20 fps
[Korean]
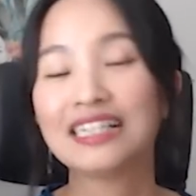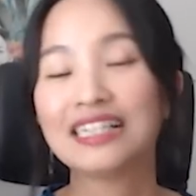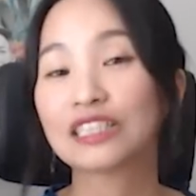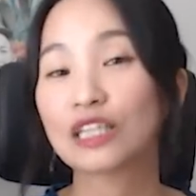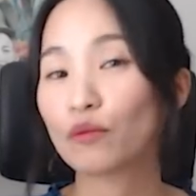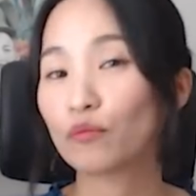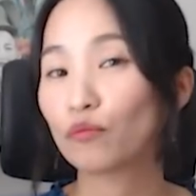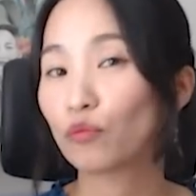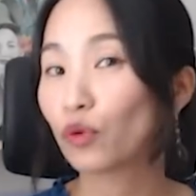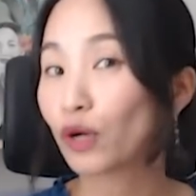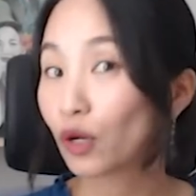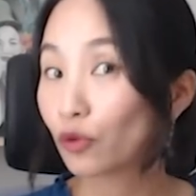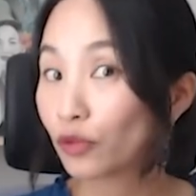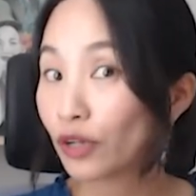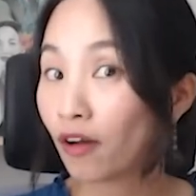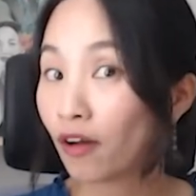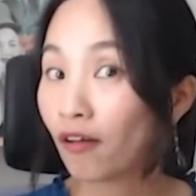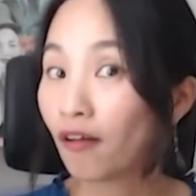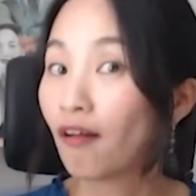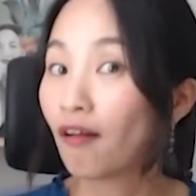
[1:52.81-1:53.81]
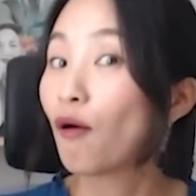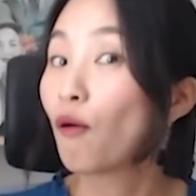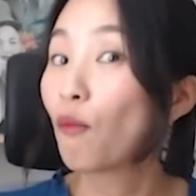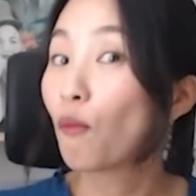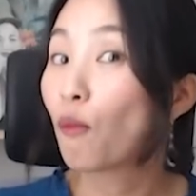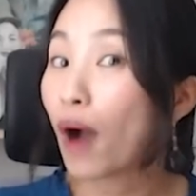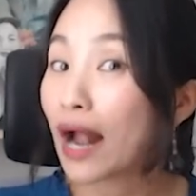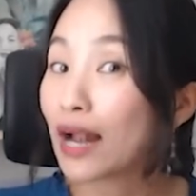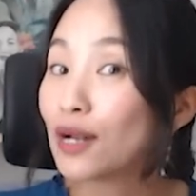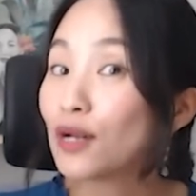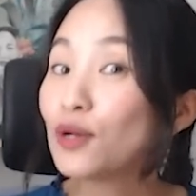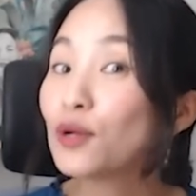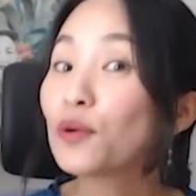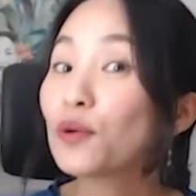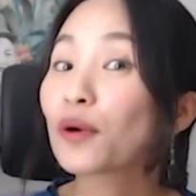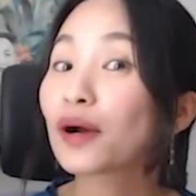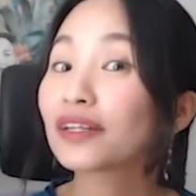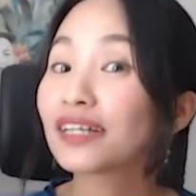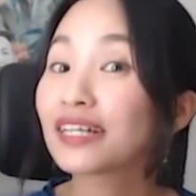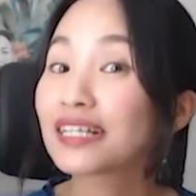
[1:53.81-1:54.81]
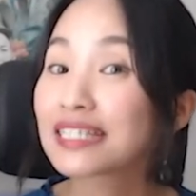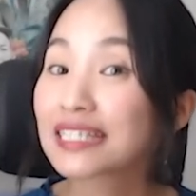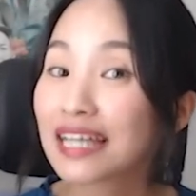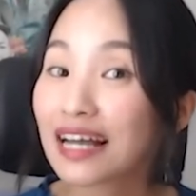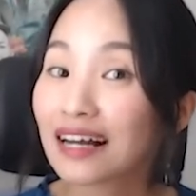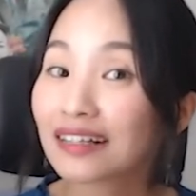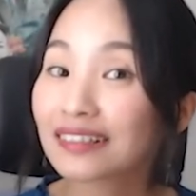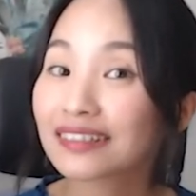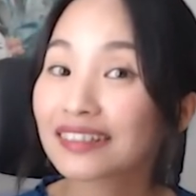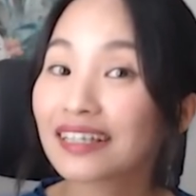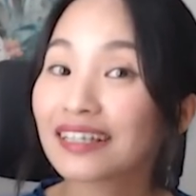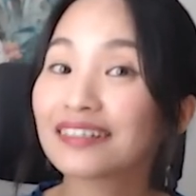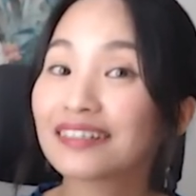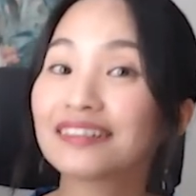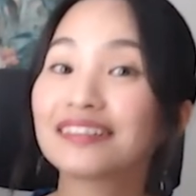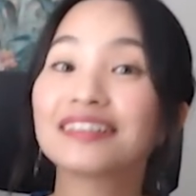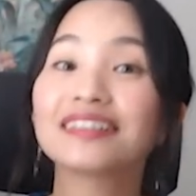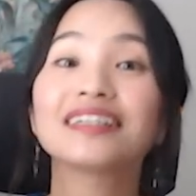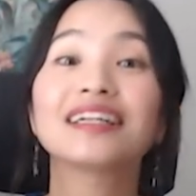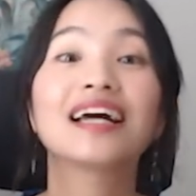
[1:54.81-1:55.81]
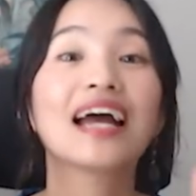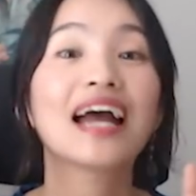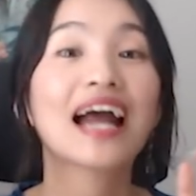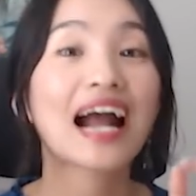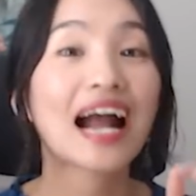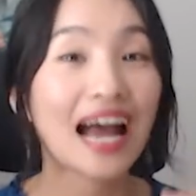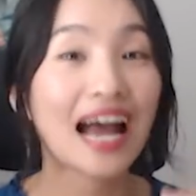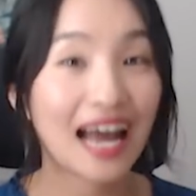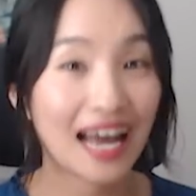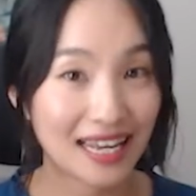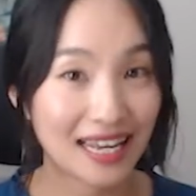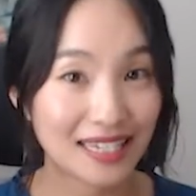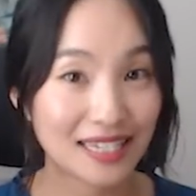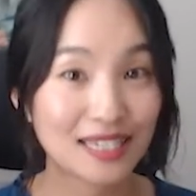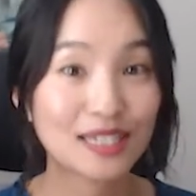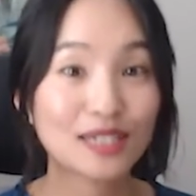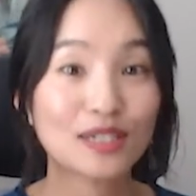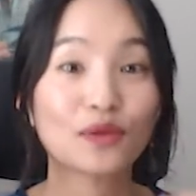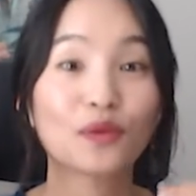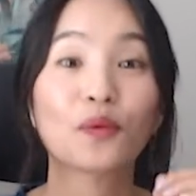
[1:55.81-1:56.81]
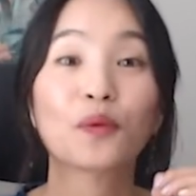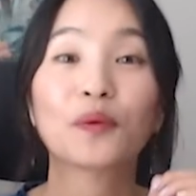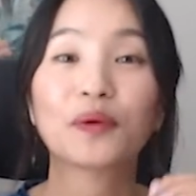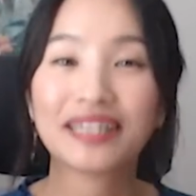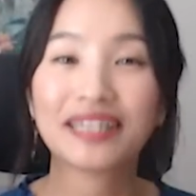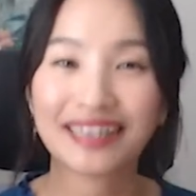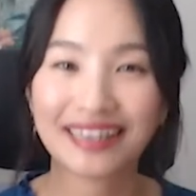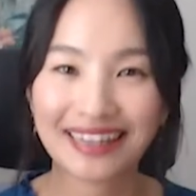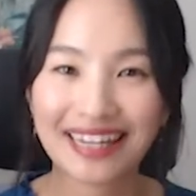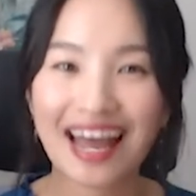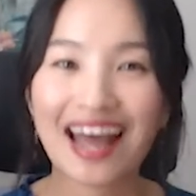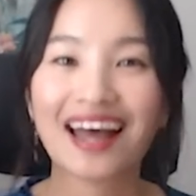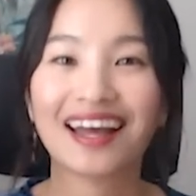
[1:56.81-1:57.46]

자, 뭐라고요? 완료가 된 상태를 가지고 있다.